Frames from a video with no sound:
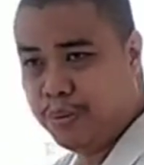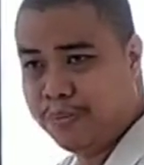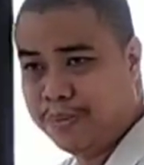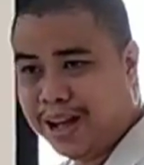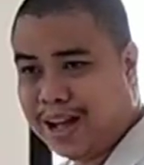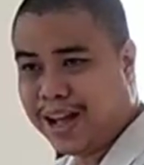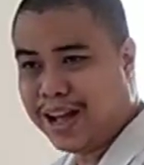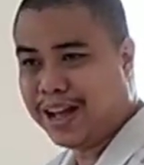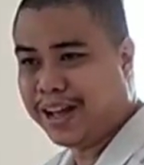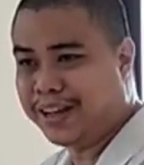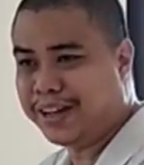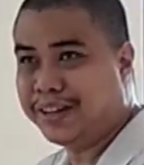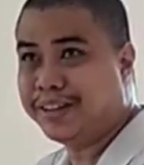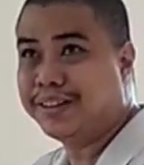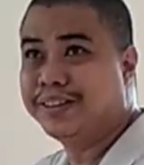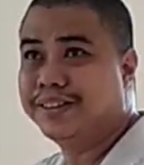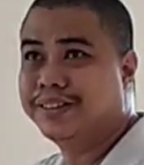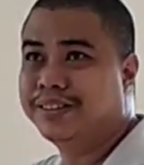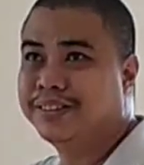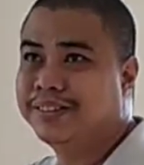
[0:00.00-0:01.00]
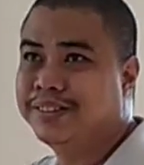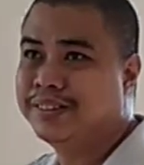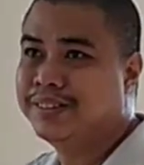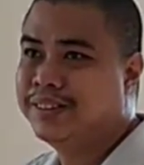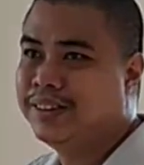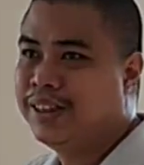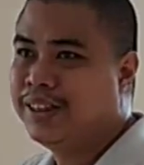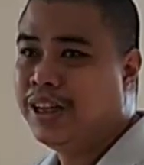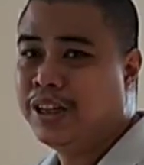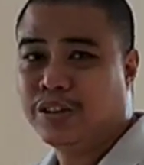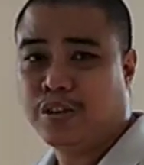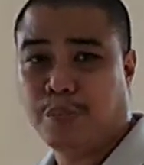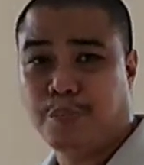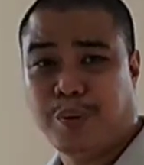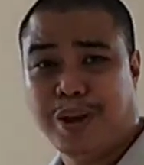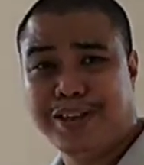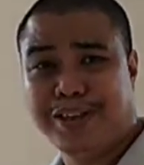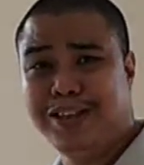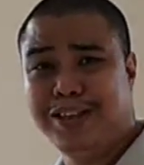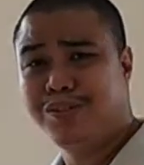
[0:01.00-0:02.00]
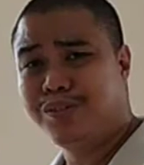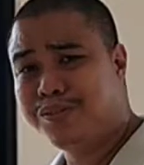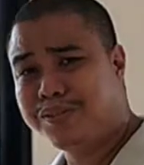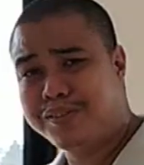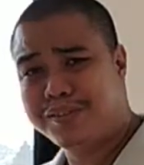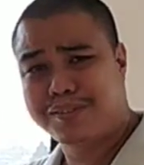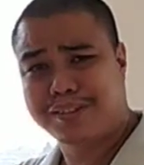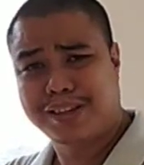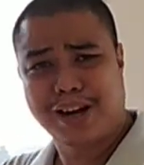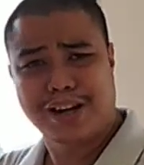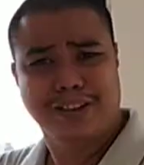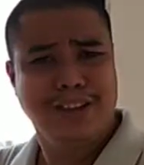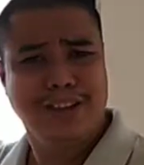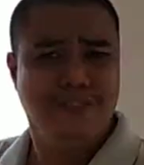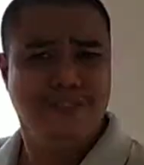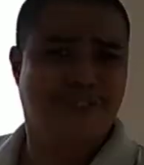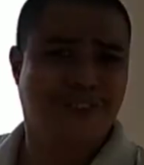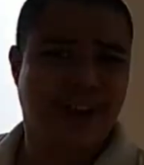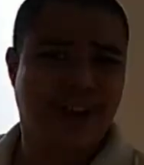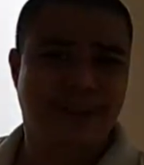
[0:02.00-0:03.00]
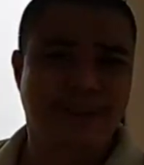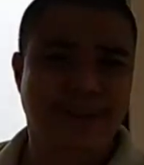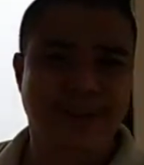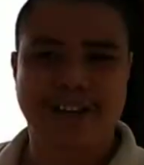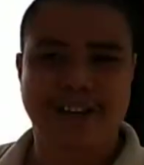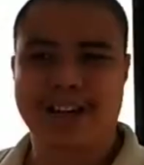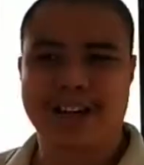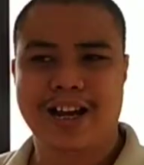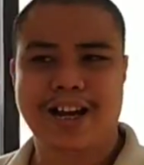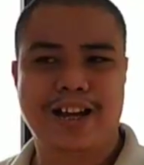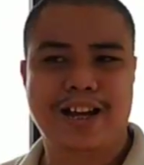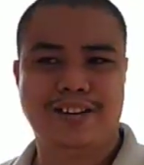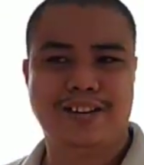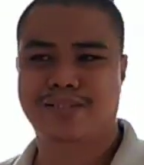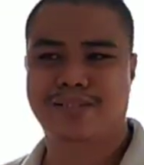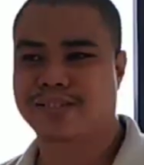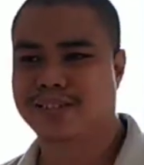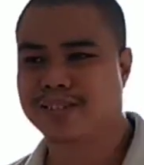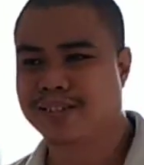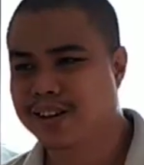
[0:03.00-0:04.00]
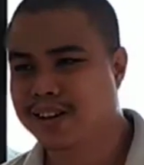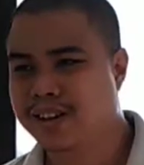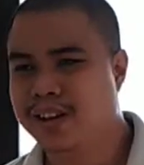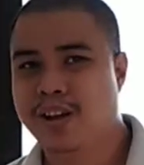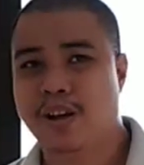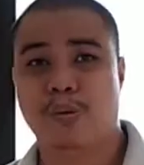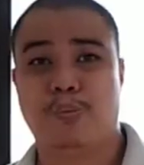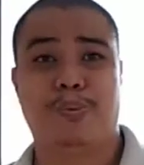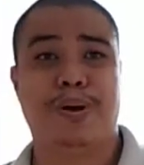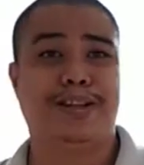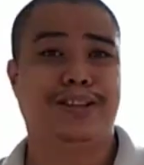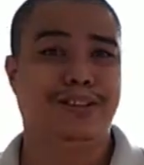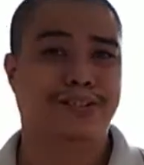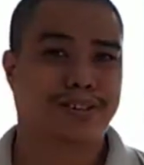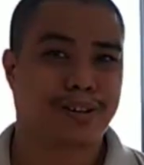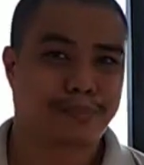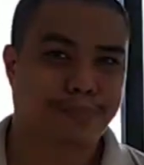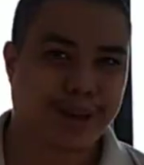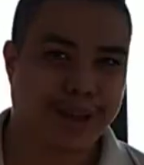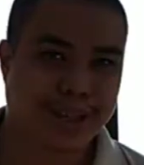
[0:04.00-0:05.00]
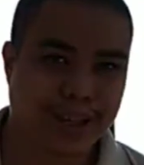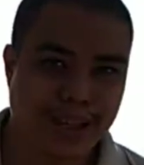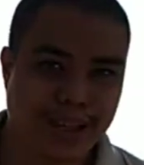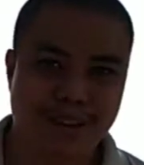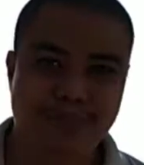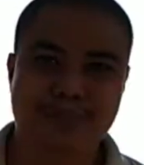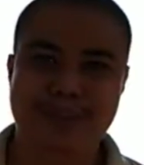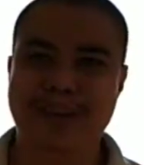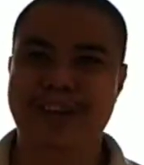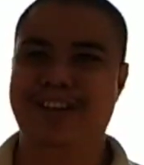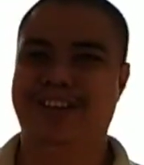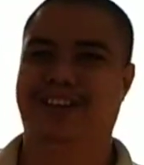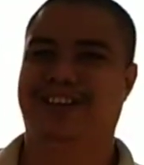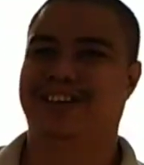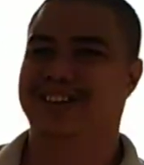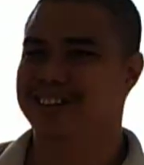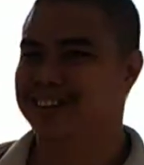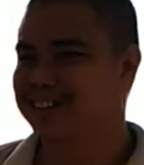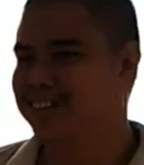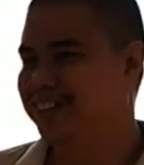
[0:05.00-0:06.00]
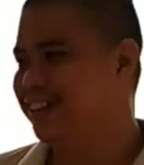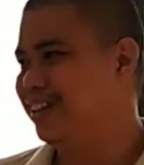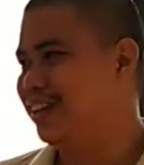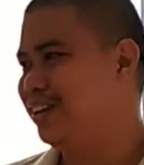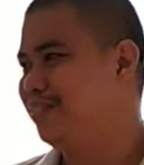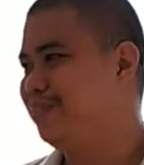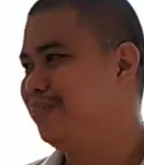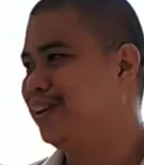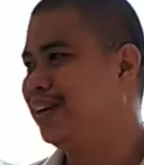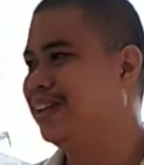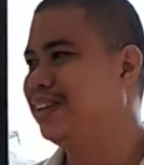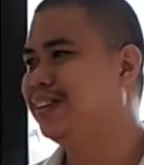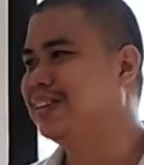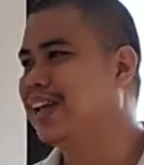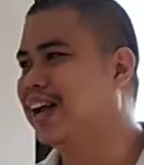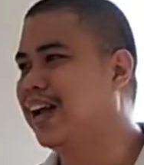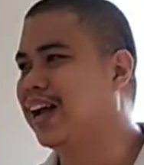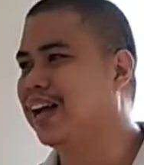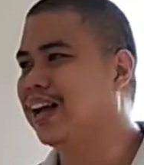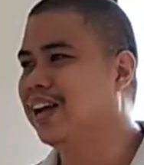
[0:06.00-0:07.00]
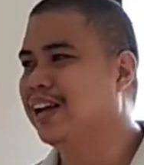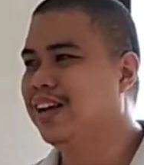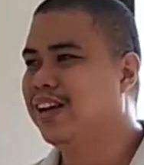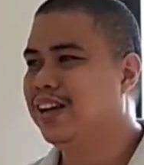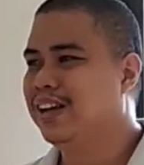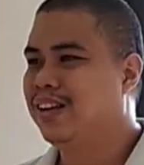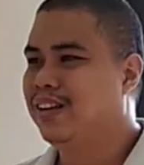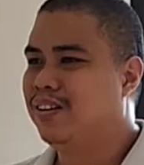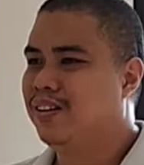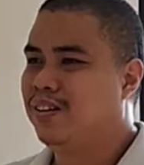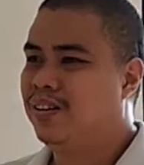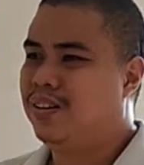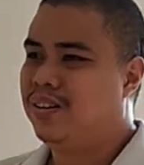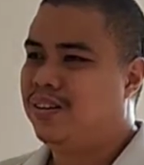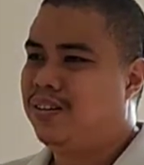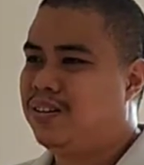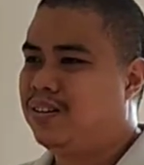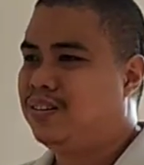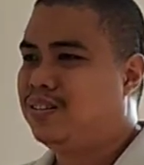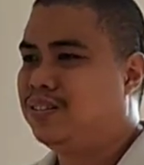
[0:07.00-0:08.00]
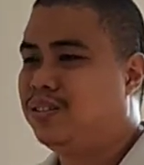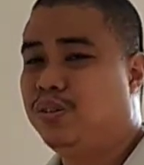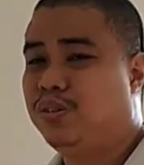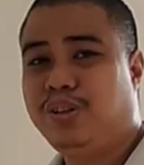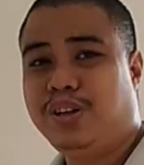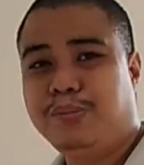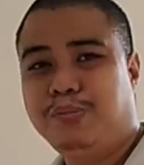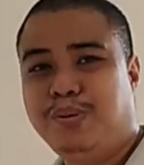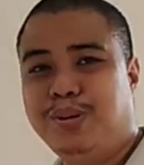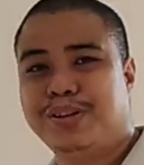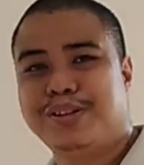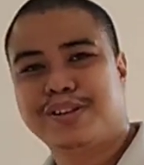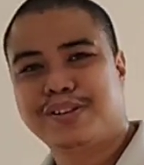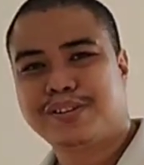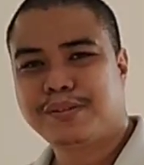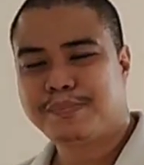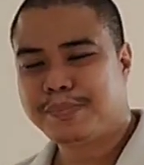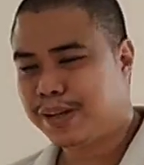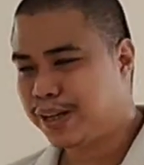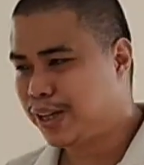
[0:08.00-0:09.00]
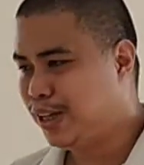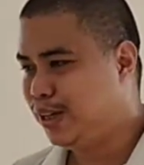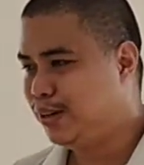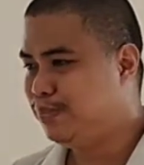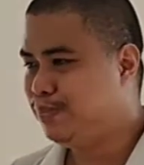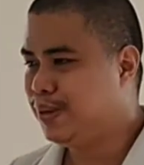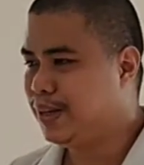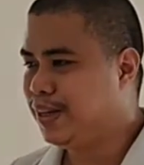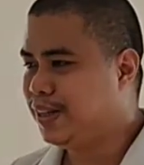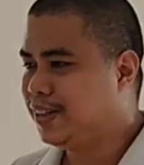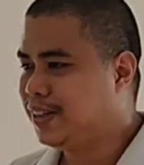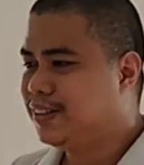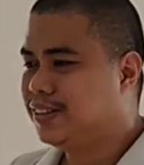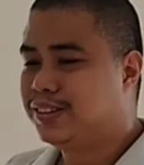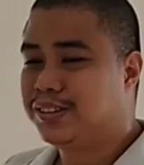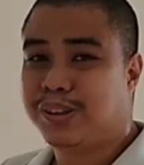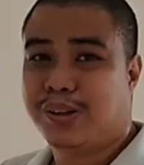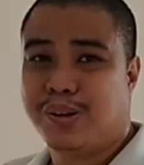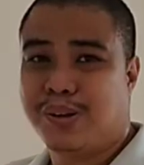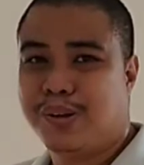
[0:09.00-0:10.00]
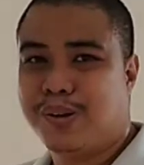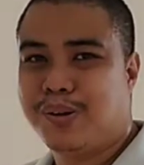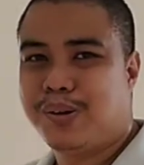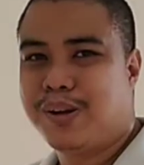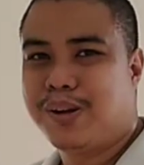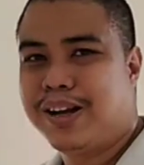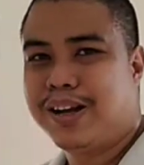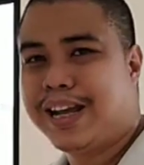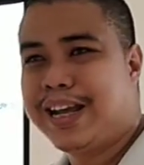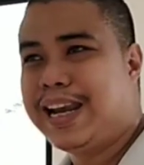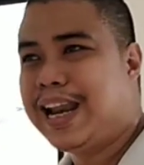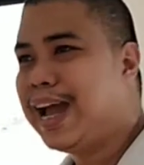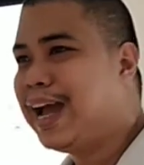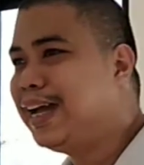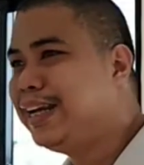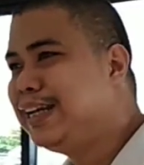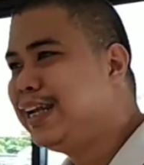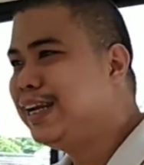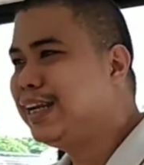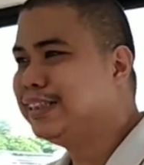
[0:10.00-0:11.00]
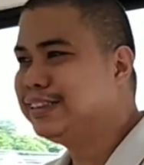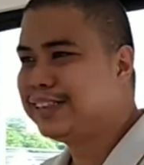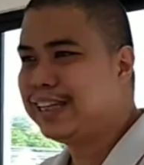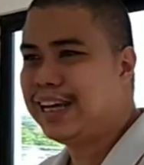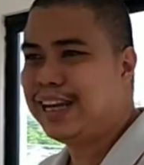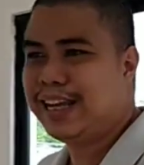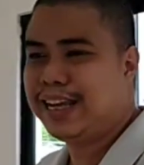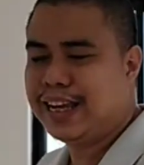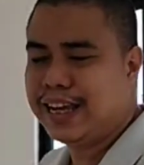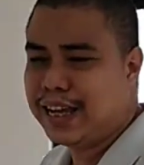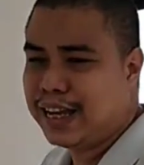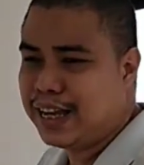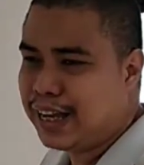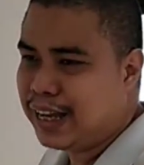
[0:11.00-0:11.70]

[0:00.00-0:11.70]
bahay. So, pwede ito sa starting family, guys. Pwede sa pag-ibig. Yan ang maganda. Lunable siya sa pag-ibig. So, ang kailangan na lang talaga